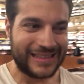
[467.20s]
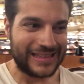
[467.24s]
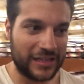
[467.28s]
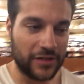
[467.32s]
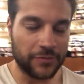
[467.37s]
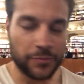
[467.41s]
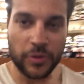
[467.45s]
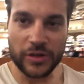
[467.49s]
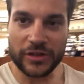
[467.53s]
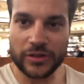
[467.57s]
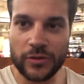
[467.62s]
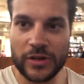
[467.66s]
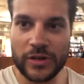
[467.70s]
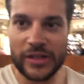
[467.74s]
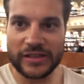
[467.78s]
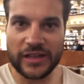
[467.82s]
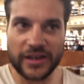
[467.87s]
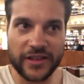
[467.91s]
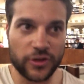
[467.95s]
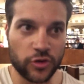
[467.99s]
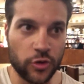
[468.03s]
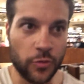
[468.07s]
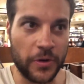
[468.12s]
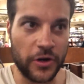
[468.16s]
después de una
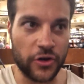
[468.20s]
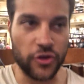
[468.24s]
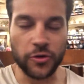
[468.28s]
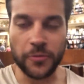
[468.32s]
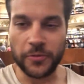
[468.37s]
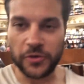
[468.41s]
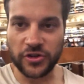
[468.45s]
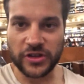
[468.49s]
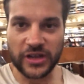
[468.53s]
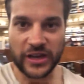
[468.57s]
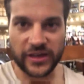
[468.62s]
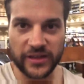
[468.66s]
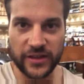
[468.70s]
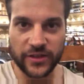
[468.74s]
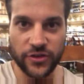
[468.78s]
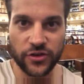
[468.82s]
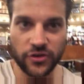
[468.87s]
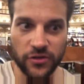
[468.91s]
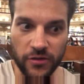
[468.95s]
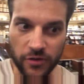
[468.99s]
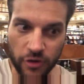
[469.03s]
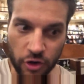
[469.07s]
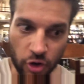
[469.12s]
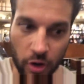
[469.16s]
tarde súper lluviosa, que de
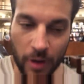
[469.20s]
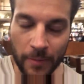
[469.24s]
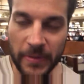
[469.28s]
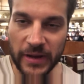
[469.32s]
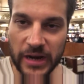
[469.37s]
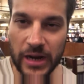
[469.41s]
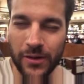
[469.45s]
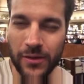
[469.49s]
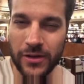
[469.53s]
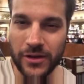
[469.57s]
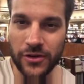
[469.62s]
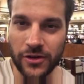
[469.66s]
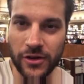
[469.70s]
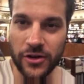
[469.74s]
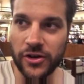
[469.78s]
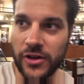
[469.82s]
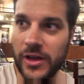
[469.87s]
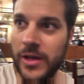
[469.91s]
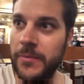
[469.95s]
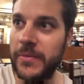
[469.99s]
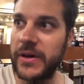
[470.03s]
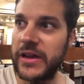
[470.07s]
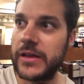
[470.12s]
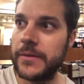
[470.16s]
hecho no ha parado y no creo
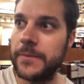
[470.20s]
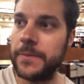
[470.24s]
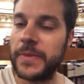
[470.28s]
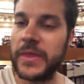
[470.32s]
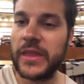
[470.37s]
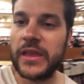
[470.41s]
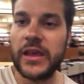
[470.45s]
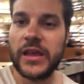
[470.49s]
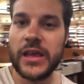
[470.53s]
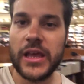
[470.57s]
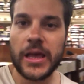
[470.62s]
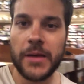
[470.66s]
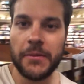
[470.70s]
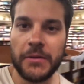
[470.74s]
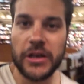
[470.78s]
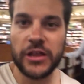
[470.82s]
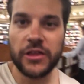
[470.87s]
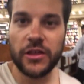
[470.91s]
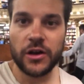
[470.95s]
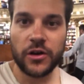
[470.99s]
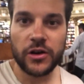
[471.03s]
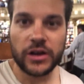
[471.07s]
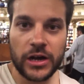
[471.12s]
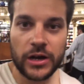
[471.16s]
que pare, he
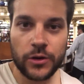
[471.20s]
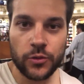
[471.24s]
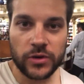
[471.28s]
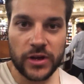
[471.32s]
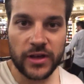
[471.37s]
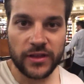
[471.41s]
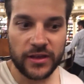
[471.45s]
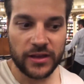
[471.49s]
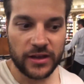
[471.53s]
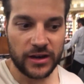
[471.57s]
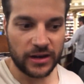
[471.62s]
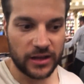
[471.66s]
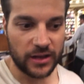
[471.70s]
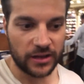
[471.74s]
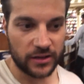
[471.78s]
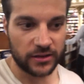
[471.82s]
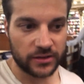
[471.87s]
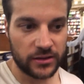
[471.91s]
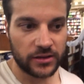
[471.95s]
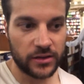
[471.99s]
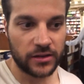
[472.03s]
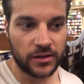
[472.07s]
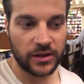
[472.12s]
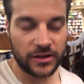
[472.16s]
venido ahora a una de las,
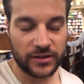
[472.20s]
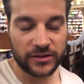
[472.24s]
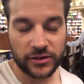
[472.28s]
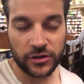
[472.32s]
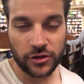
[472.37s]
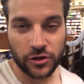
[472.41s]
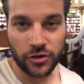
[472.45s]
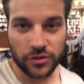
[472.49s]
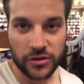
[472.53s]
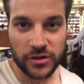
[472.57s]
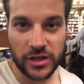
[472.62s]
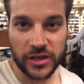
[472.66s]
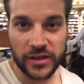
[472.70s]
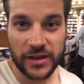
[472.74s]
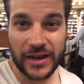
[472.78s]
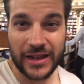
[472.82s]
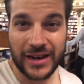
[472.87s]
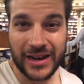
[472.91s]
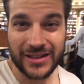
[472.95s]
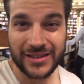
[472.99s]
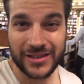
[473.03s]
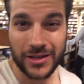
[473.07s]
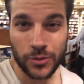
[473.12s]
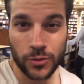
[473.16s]
que se considera
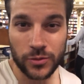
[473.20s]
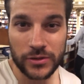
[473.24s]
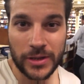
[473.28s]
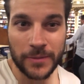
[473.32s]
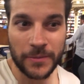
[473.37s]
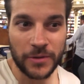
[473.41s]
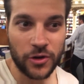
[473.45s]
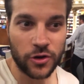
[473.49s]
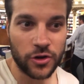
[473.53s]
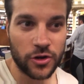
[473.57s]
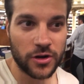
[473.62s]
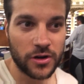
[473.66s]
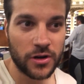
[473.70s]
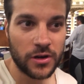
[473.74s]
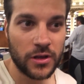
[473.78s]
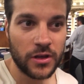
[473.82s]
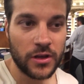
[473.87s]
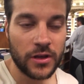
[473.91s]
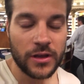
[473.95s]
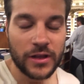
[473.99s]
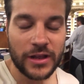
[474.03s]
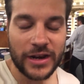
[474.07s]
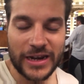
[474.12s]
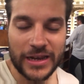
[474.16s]
la segunda mejor
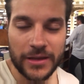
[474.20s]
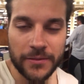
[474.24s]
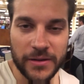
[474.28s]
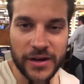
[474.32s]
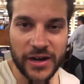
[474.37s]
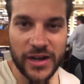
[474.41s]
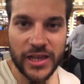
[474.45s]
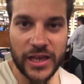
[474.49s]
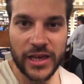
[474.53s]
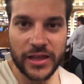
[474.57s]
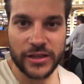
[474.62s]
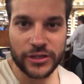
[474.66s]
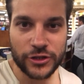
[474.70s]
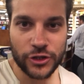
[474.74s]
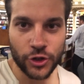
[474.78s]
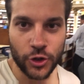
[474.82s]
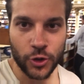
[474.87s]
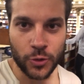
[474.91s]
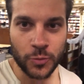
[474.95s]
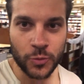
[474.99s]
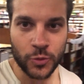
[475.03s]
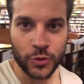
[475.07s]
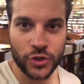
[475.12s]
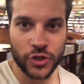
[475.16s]
librería de todo
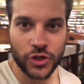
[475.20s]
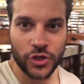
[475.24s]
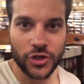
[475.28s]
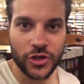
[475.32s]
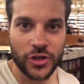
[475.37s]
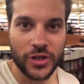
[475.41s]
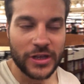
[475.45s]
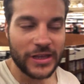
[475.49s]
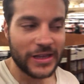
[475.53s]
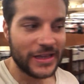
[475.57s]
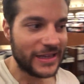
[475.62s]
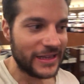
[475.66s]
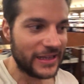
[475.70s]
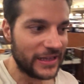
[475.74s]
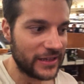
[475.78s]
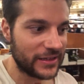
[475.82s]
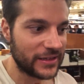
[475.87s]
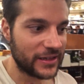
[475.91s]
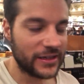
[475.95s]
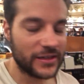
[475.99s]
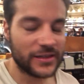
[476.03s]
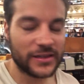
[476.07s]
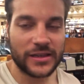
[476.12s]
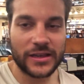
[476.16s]
el mundo, y
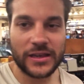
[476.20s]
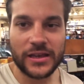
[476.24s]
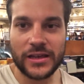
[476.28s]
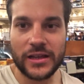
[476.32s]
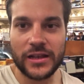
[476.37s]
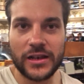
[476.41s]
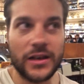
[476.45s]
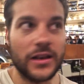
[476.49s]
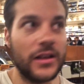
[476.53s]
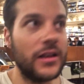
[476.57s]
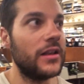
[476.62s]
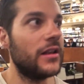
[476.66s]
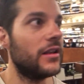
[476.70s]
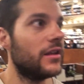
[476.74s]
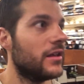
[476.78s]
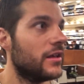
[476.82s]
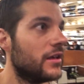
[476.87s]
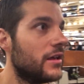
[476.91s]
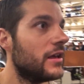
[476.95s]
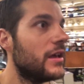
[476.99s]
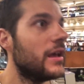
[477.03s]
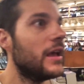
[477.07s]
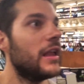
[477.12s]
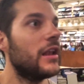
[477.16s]
es que es el,
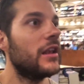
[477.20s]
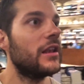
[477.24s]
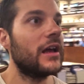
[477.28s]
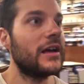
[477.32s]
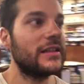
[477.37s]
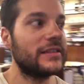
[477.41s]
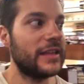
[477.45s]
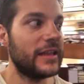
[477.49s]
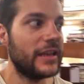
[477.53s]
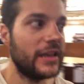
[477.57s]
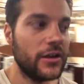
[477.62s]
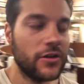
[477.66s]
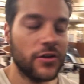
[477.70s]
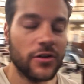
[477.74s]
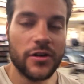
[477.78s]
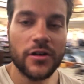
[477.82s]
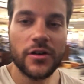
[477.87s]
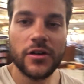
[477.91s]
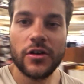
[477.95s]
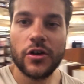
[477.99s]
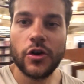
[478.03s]
Ateneo,